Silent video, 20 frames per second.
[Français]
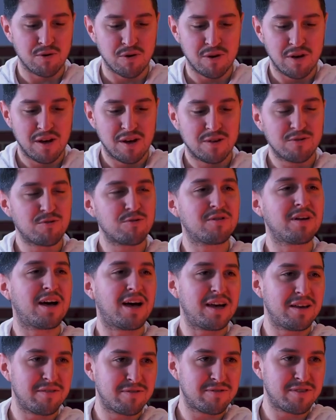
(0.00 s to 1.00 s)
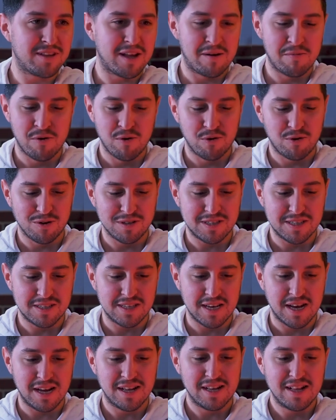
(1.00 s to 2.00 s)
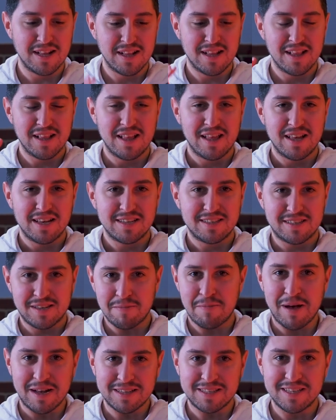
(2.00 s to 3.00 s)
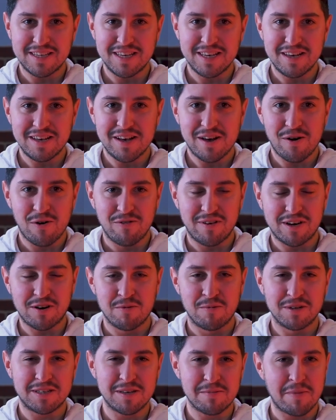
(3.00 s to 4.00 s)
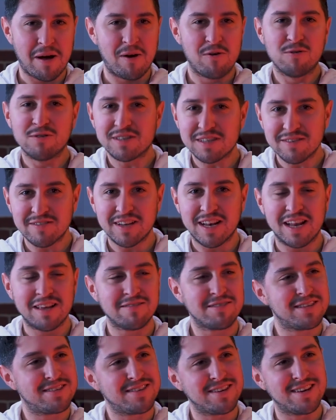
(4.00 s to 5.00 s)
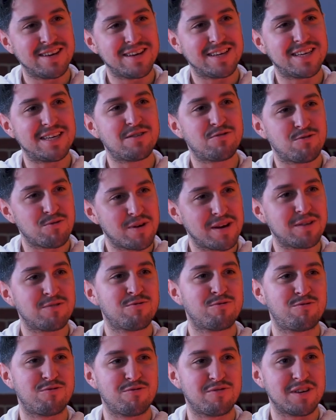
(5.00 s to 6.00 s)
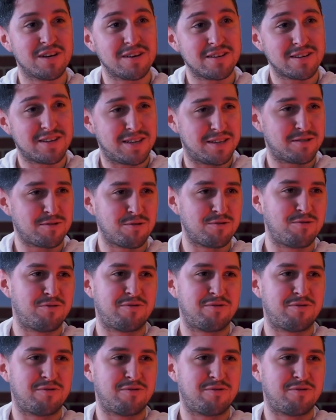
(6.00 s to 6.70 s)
te, te drive finalement au quotidien. C'est parti, on va commencer par le CV de l'invité, qui tu es, d'où tu viens, qu'est-ce